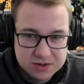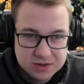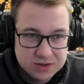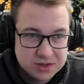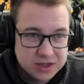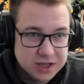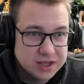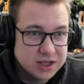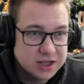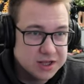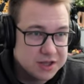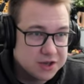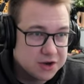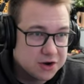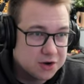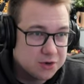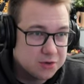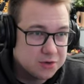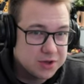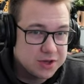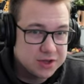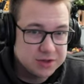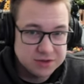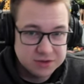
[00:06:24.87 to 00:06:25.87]
Nadal nie
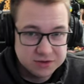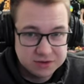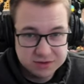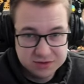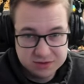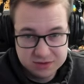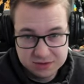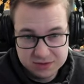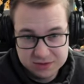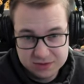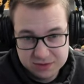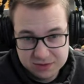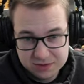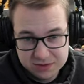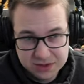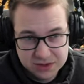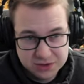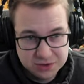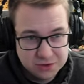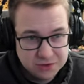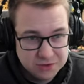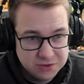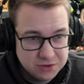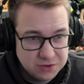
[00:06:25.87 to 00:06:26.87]
roluje, no to, kurde,
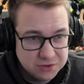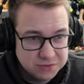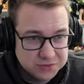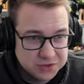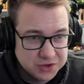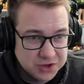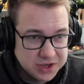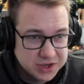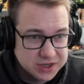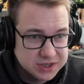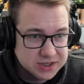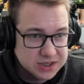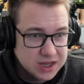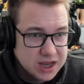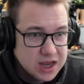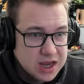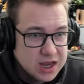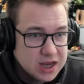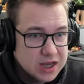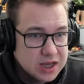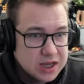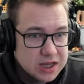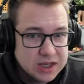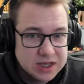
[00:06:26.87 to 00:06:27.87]
to gówno jest.
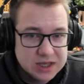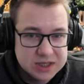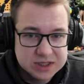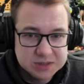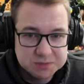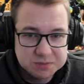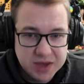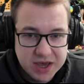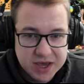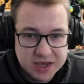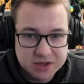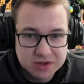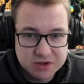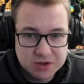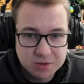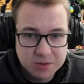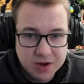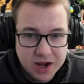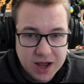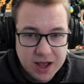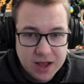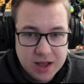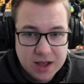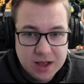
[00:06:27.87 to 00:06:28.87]
E, spade,
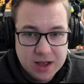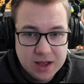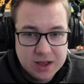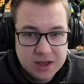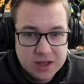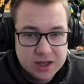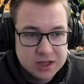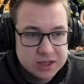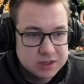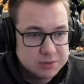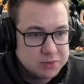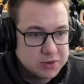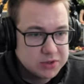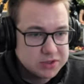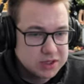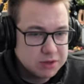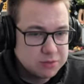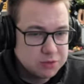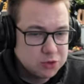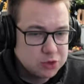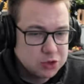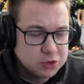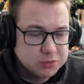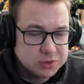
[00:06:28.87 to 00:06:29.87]
dobra. E, po
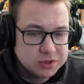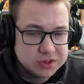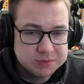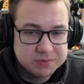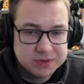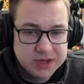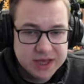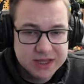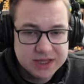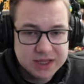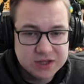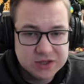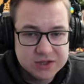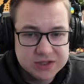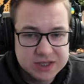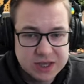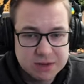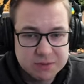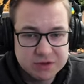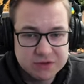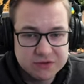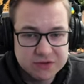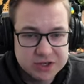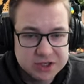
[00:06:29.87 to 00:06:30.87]
zabiciu boss blinda
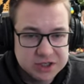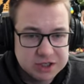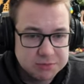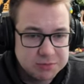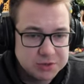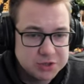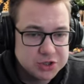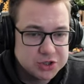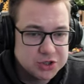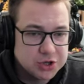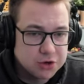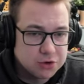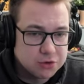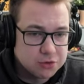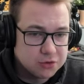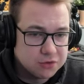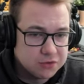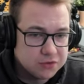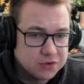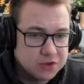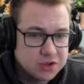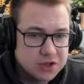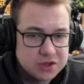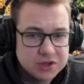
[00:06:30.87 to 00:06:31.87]
dostajemy 25
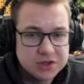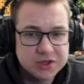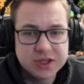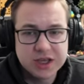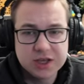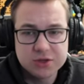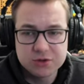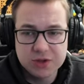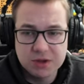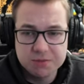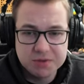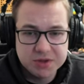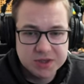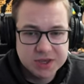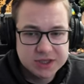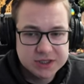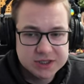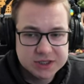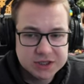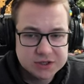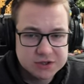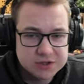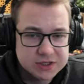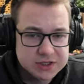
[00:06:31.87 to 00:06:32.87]
dolków. No i tak tutaj
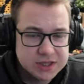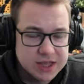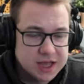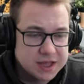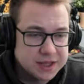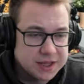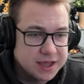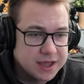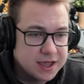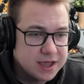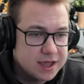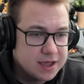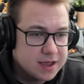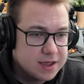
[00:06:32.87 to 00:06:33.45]
pieniędzy nie dostanę.